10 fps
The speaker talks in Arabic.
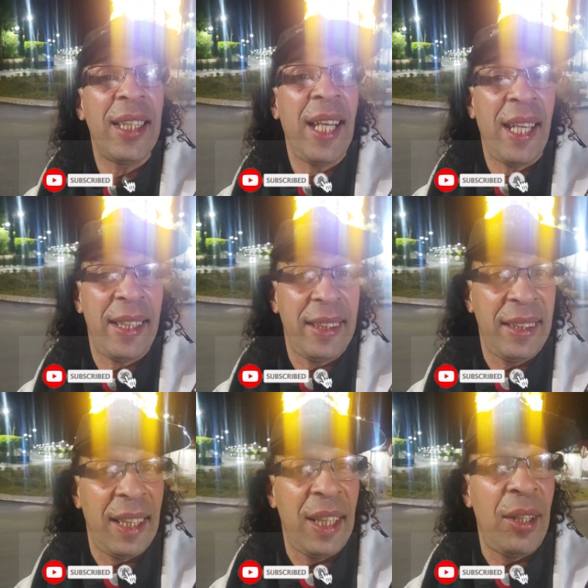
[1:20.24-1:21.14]
للعائله
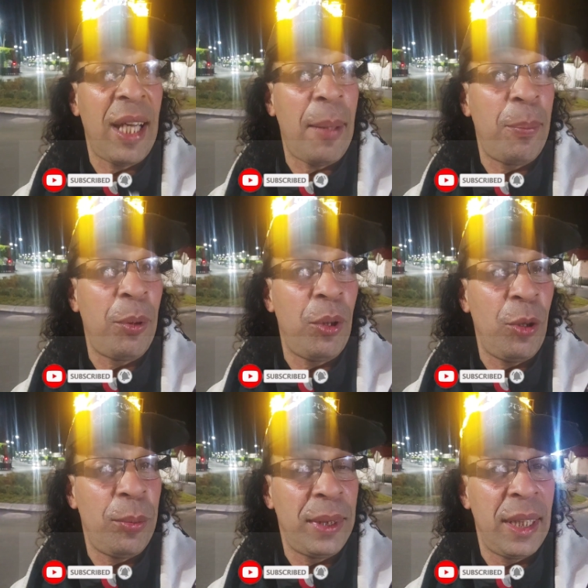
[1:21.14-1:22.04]
ديالها الاب
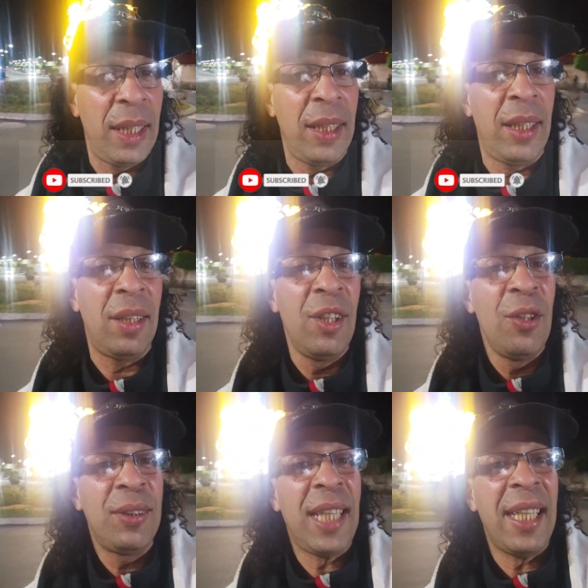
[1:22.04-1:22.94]
والام ديالها
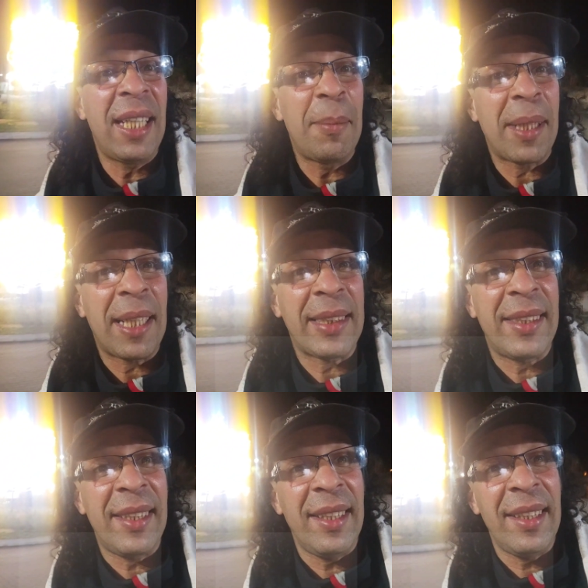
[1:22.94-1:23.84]
تحيه
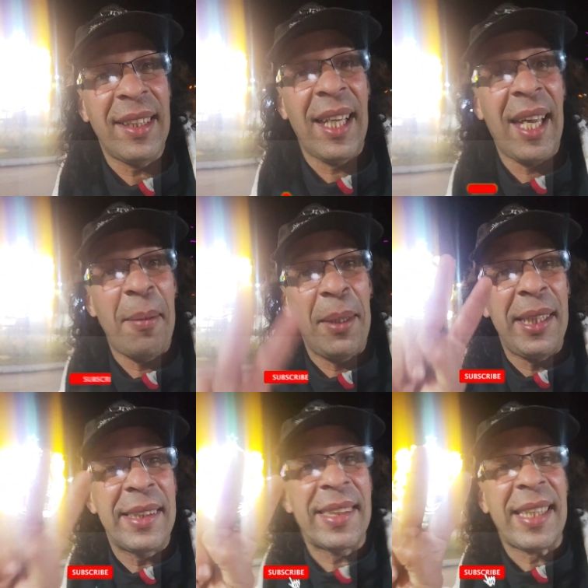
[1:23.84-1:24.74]
للمراكشيين
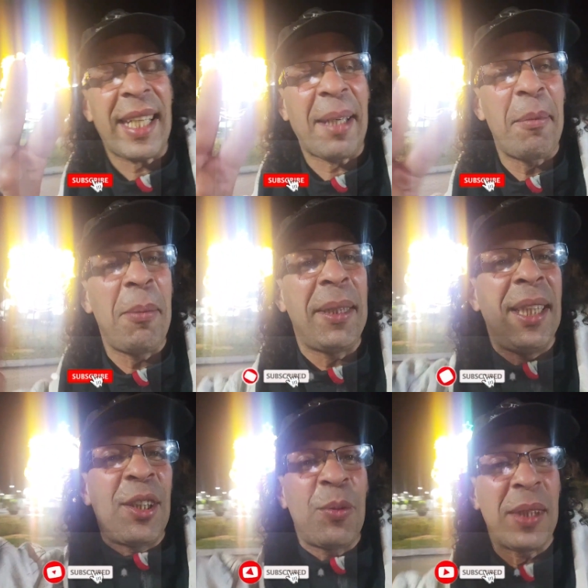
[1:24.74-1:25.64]
كاملين السك من
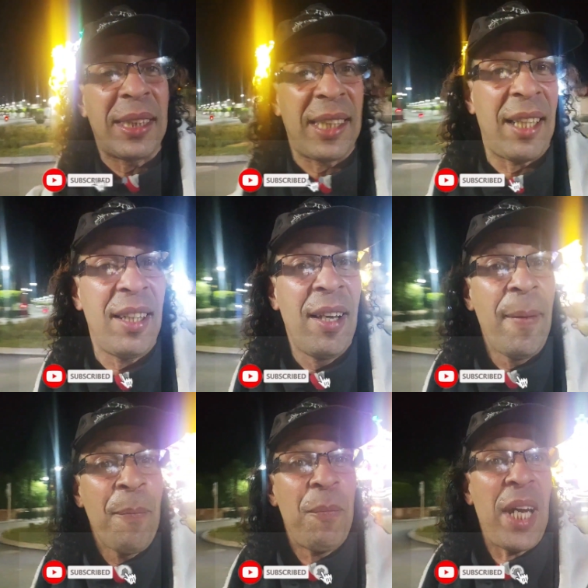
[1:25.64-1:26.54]
مدينه وزن
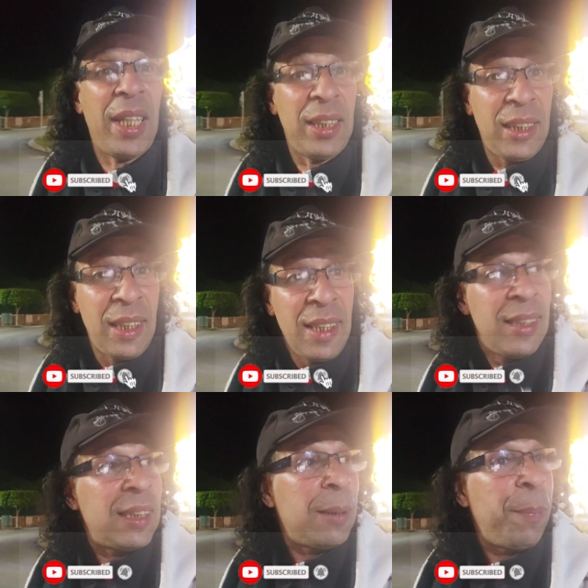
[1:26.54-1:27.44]
مع عند
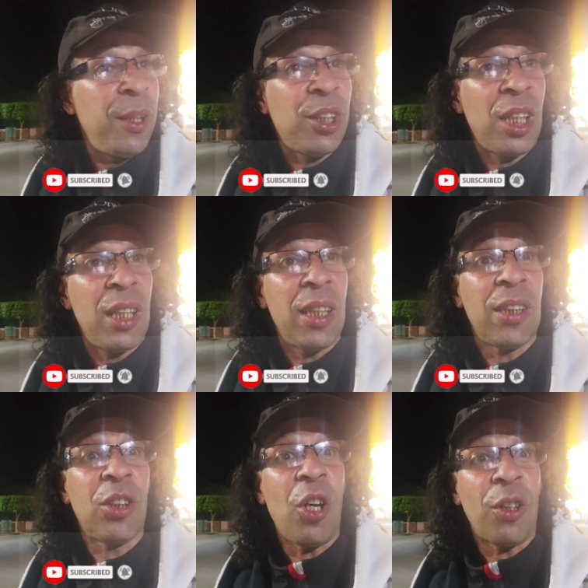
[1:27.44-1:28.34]
سبيشال
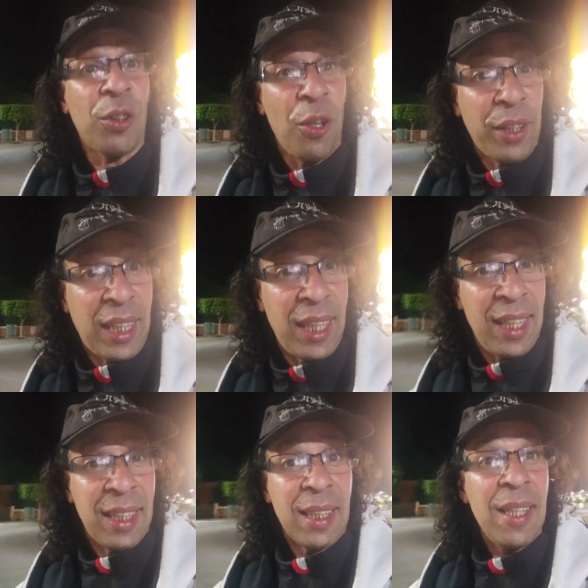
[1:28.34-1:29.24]
توك توك
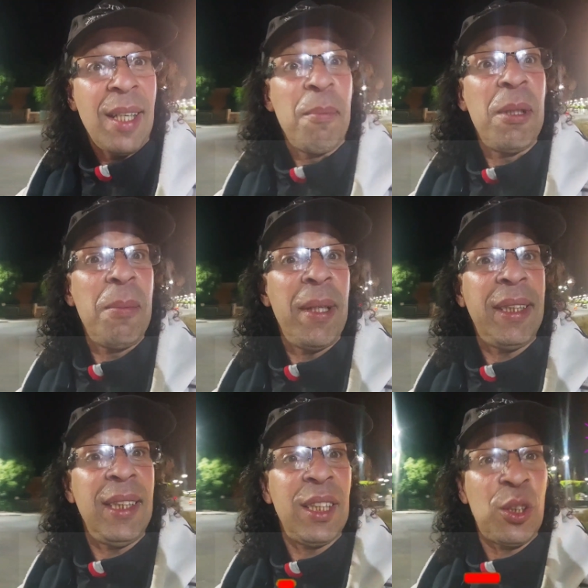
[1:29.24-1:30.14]
كير من
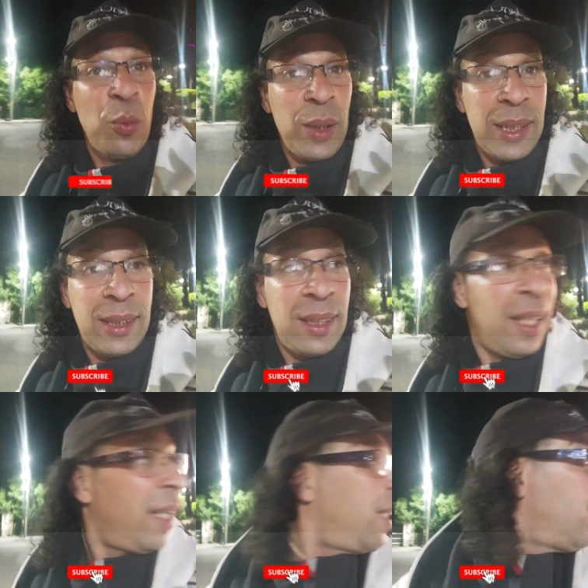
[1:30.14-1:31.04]
مدينة
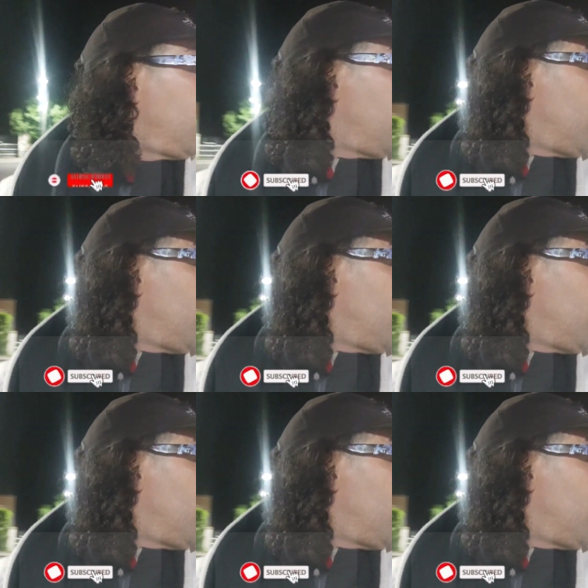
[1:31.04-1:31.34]
وزان